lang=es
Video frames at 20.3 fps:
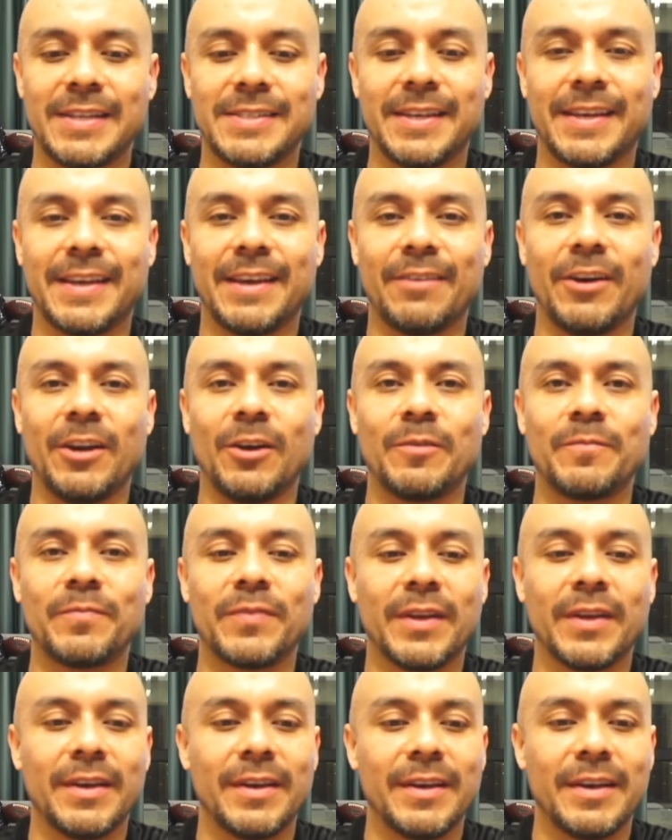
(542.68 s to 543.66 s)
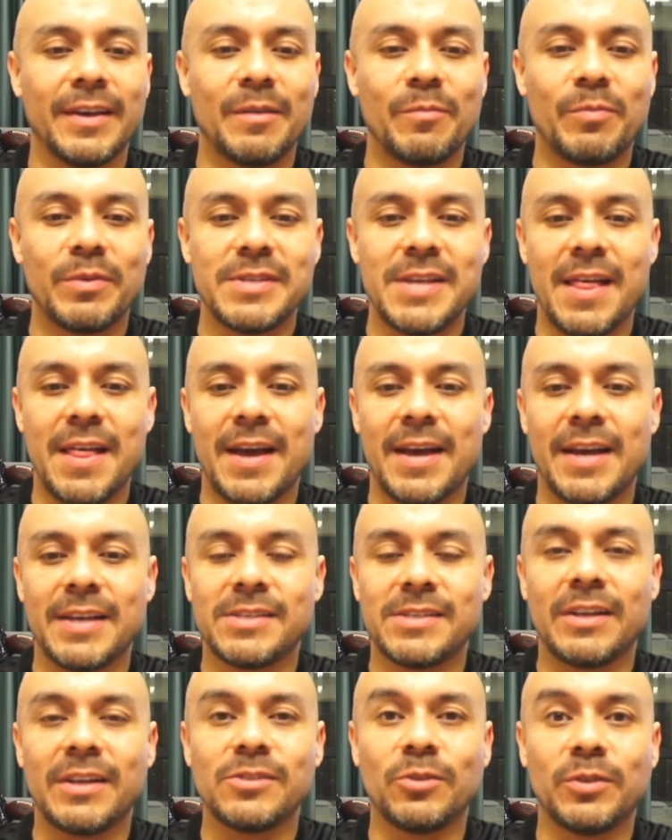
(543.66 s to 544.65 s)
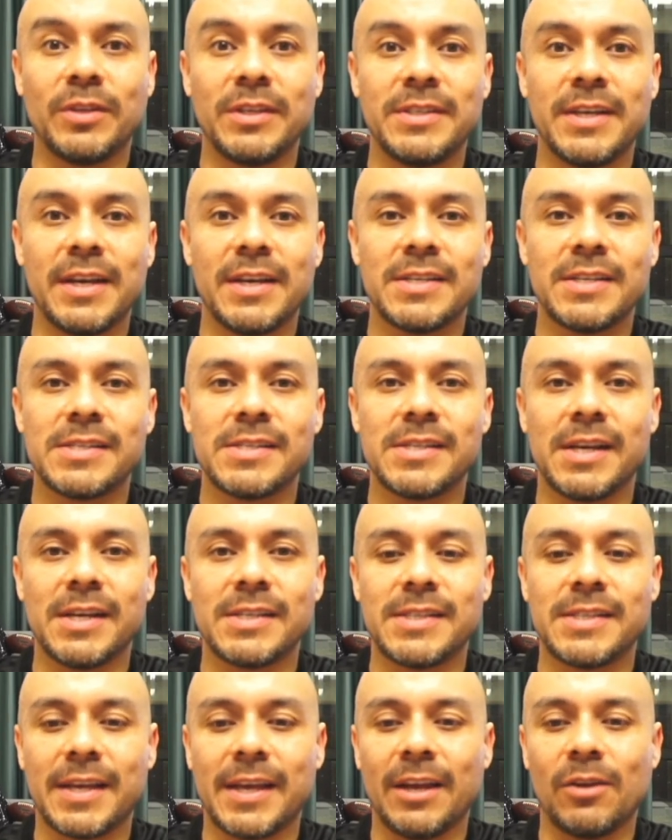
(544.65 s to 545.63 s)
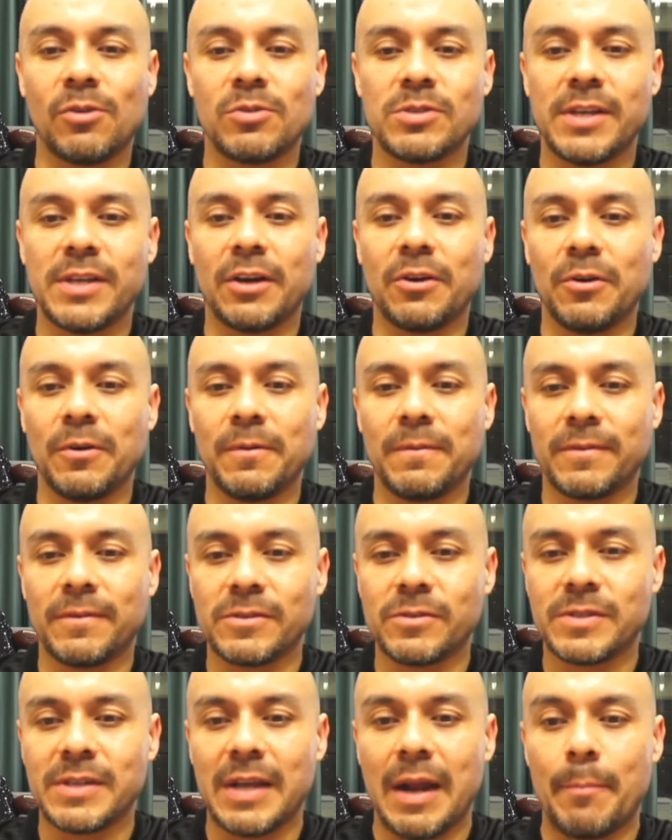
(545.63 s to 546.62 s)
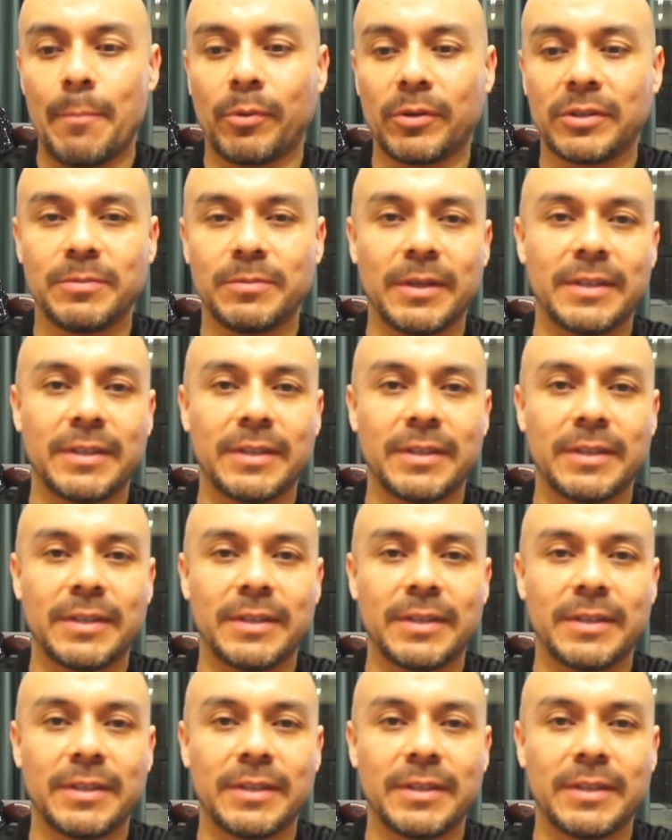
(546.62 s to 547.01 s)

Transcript: que bueno, pues nada, esas son las noticias. Hasta aquí los dejo. Nos vemos a la próxima.